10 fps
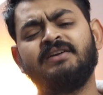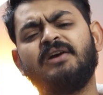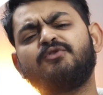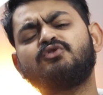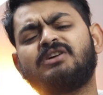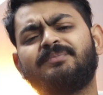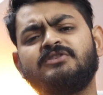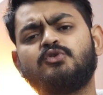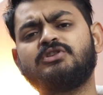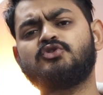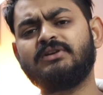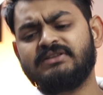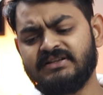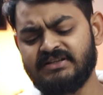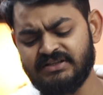या फिर कुछ कंपनीज होते हैं जो लिख
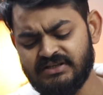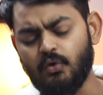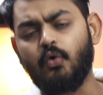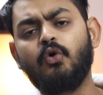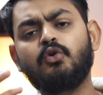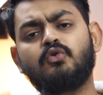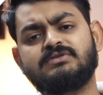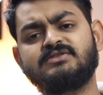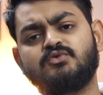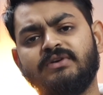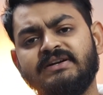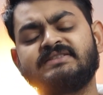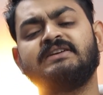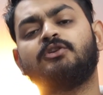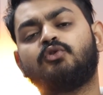देते हैं कि ओल्ड कोर्सेज
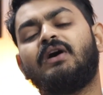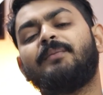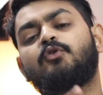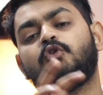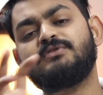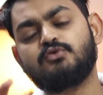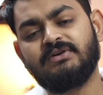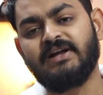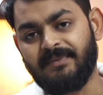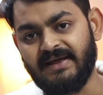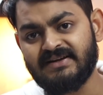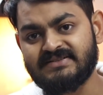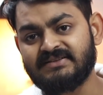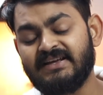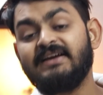स्टूडेंट्स तो वहाँ पर कोई भी स्टूडेंट अप्लाई कर
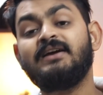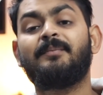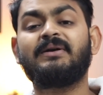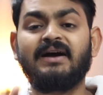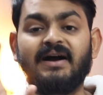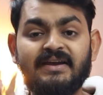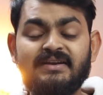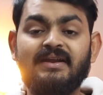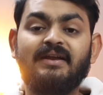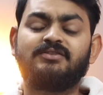सकता है बट अगेन